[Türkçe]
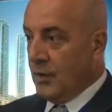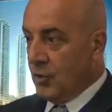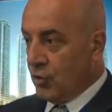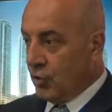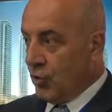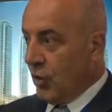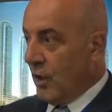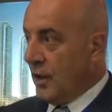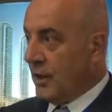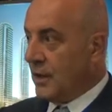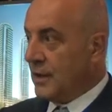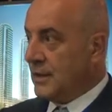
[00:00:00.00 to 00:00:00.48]

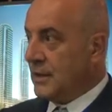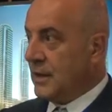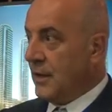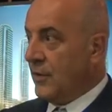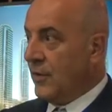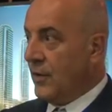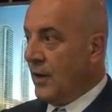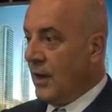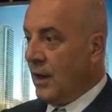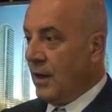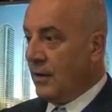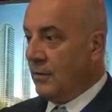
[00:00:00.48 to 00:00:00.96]
Şu anki
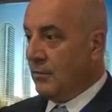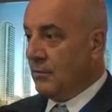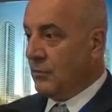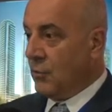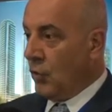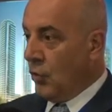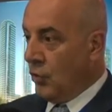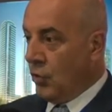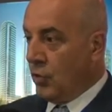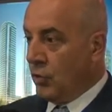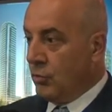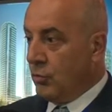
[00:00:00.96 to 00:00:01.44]
seviye
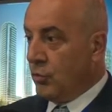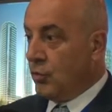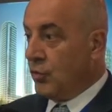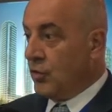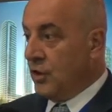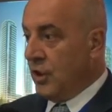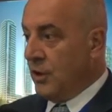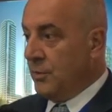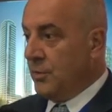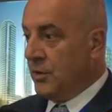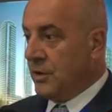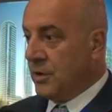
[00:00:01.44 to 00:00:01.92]
doğru
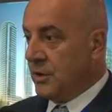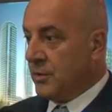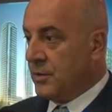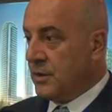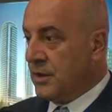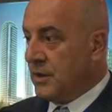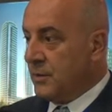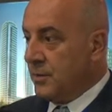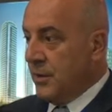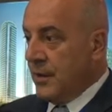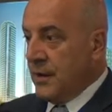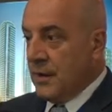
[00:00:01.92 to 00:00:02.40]
mudur değil midir?
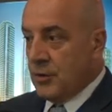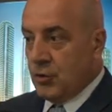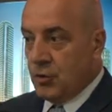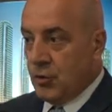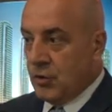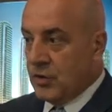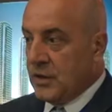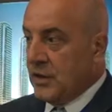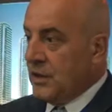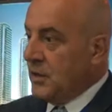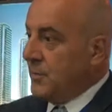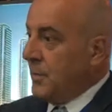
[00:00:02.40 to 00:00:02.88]
Siz bana
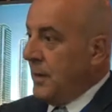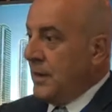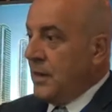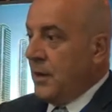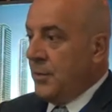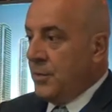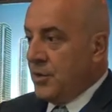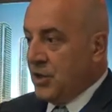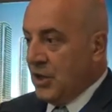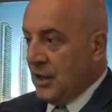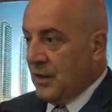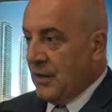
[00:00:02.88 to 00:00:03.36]
sorsanız ben
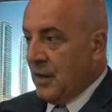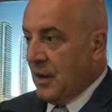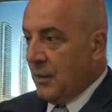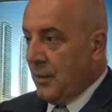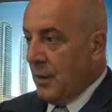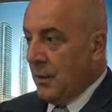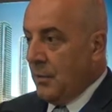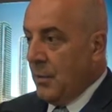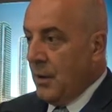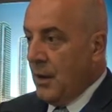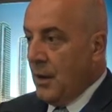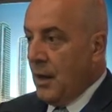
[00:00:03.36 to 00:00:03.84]
de bir şey
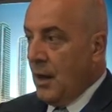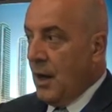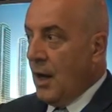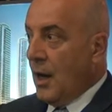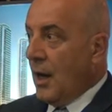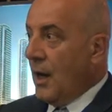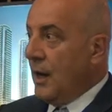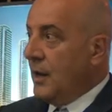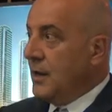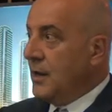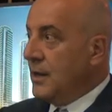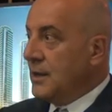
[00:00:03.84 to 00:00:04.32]
diyemem.
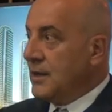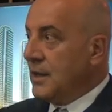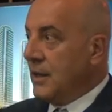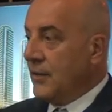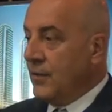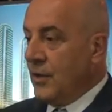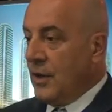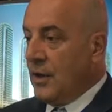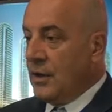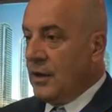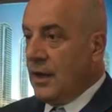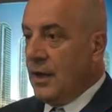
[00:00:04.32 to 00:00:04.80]
Hangi
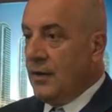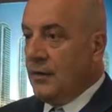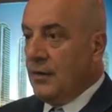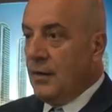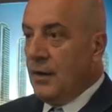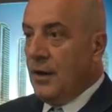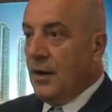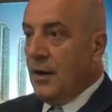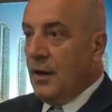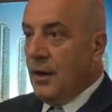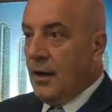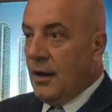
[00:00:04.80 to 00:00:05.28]
seviyeden
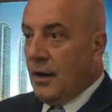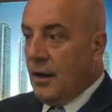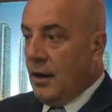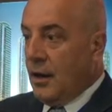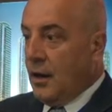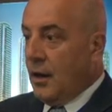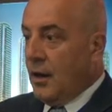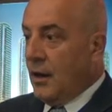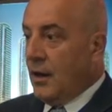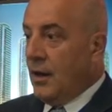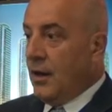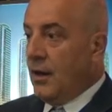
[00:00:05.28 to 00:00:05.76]

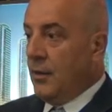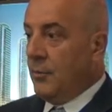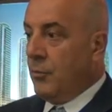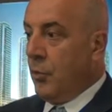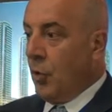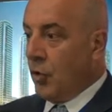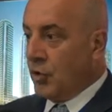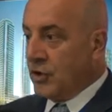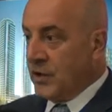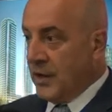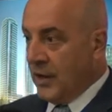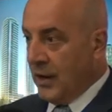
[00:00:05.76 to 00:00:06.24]
e,
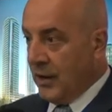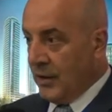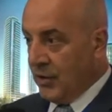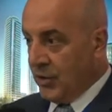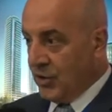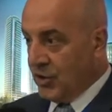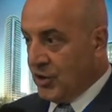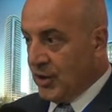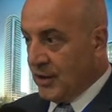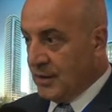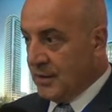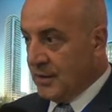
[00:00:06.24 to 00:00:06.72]
borsaya
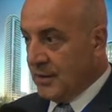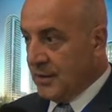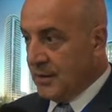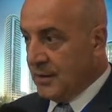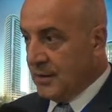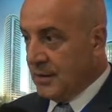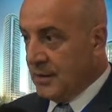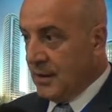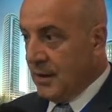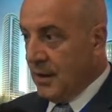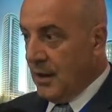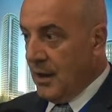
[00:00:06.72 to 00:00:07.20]

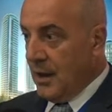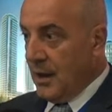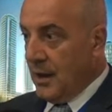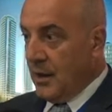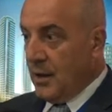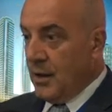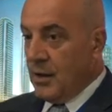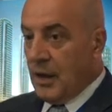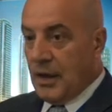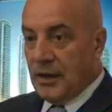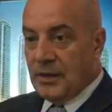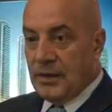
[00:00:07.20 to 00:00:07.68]
gireceksiniz?
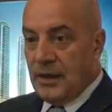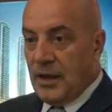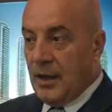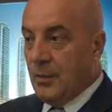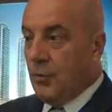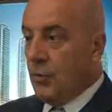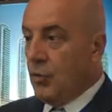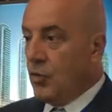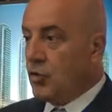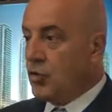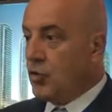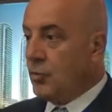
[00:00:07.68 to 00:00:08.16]

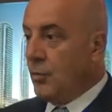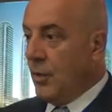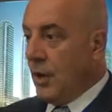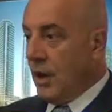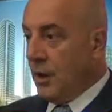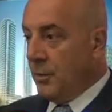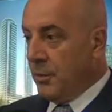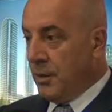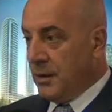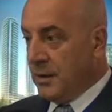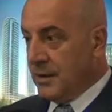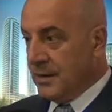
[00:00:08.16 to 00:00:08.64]
Hazine bonusu mu
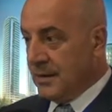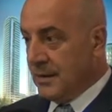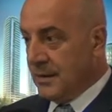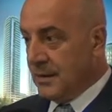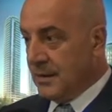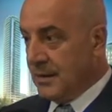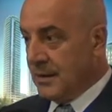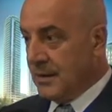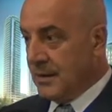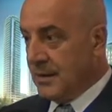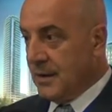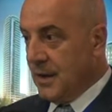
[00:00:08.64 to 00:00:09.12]

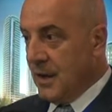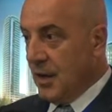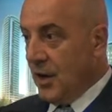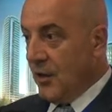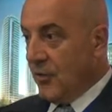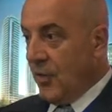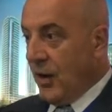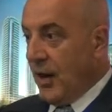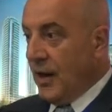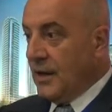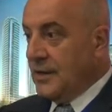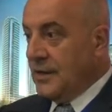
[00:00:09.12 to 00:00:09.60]
almalısınız?
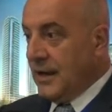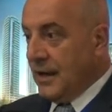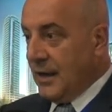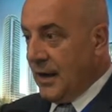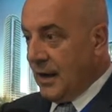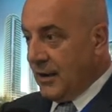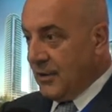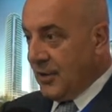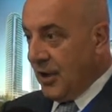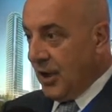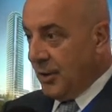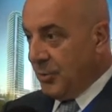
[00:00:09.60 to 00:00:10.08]
Faizler
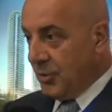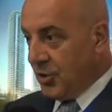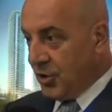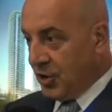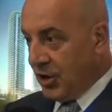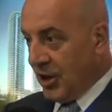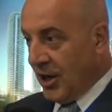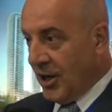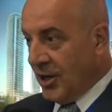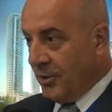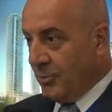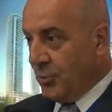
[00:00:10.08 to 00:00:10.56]
artar mı
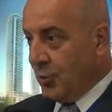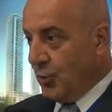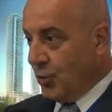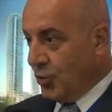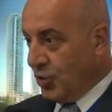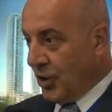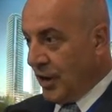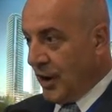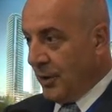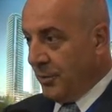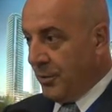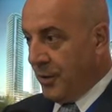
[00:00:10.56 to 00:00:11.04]
çıkar mı
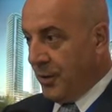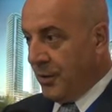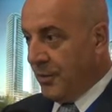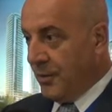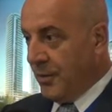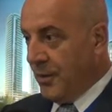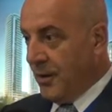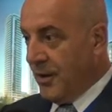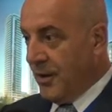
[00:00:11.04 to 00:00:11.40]
düşer mi?